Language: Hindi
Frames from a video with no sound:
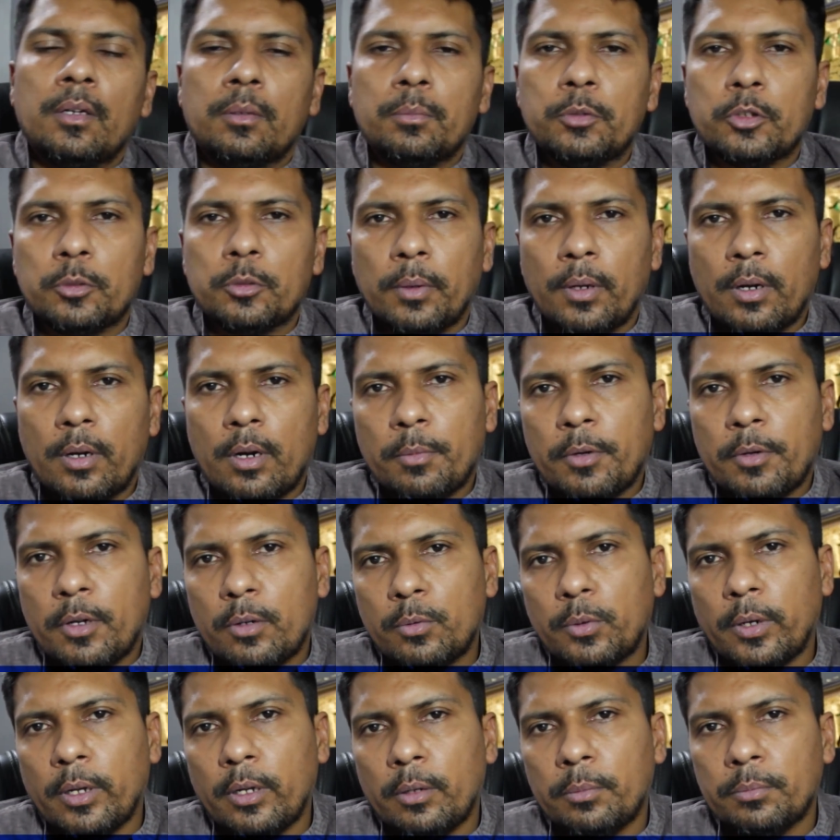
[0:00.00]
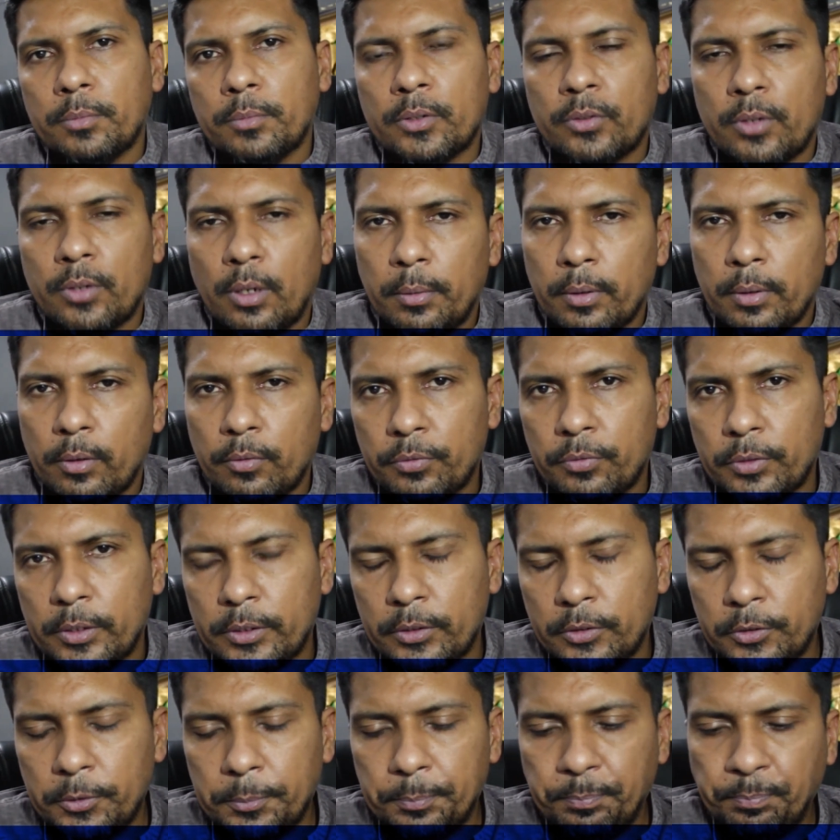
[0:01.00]
बिसमीम अल्लाम
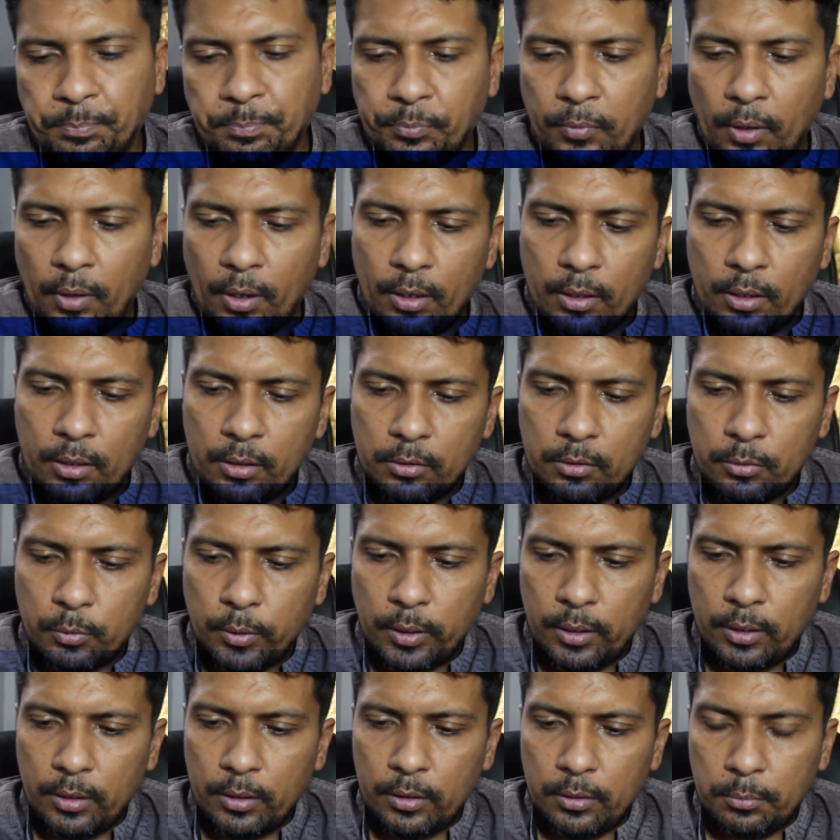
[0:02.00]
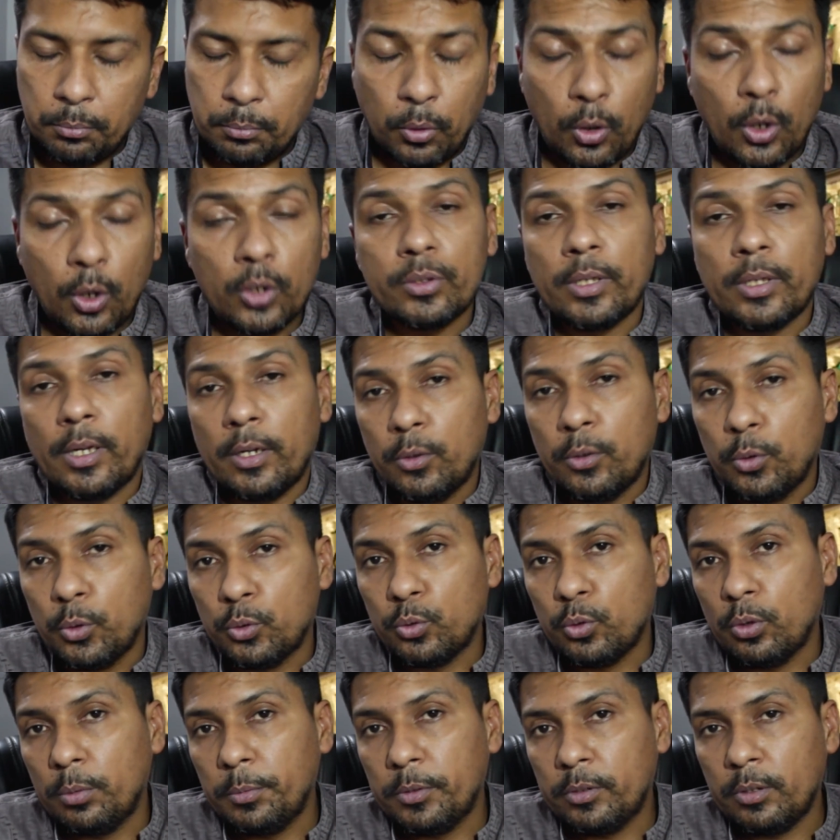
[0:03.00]
फ्रेंड्स वेल बहुत सारे
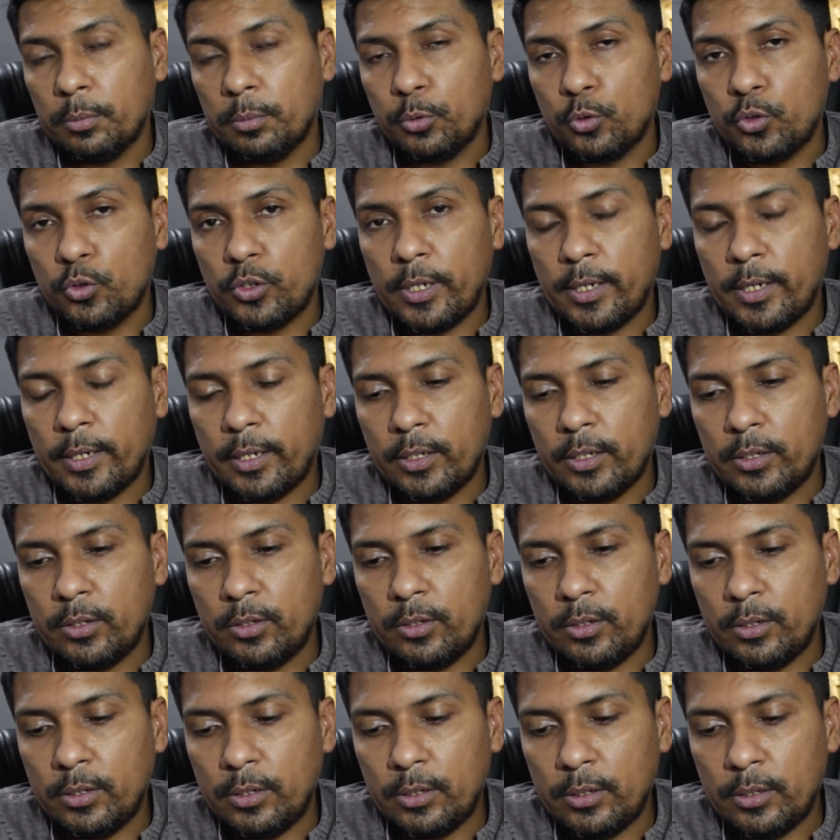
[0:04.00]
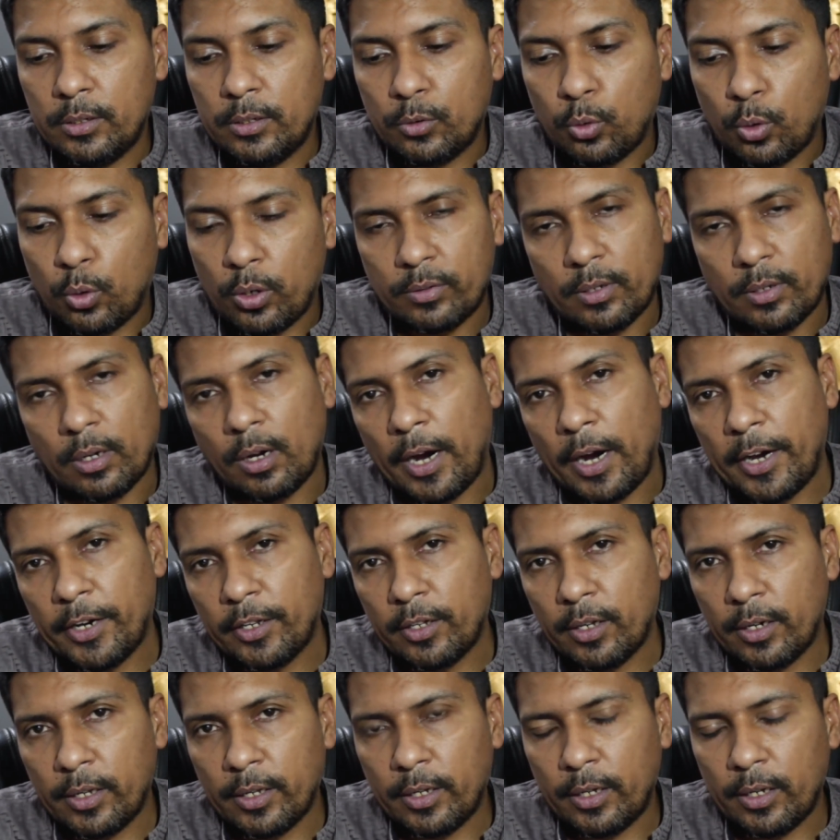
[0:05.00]
दोस्तों ने मेरे से पूछा है कि जी थोड़ा सा गाइड
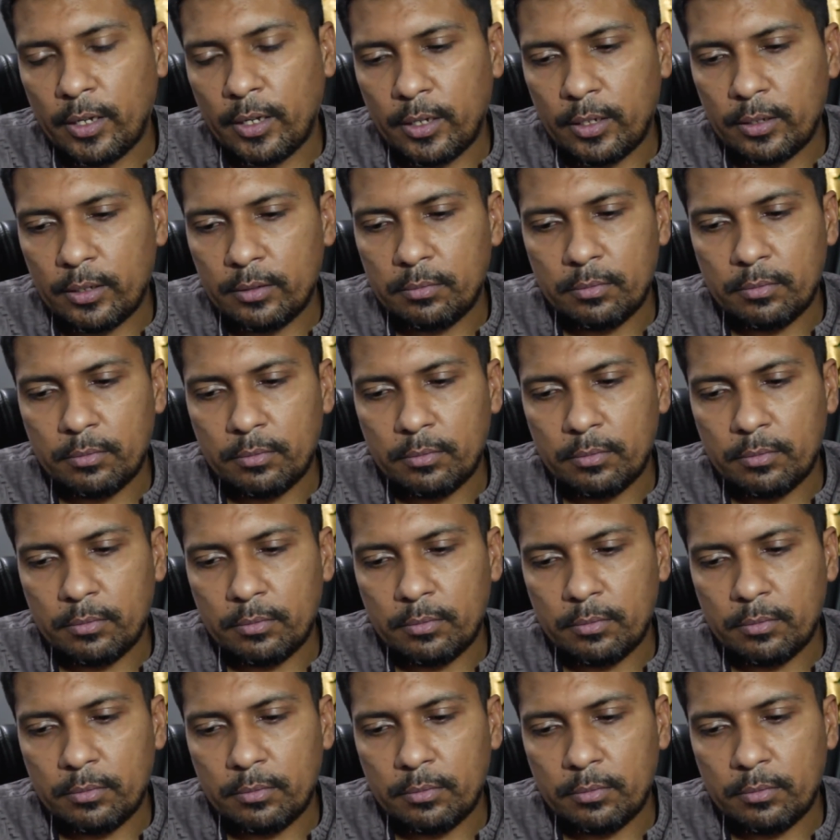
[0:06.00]
करें कि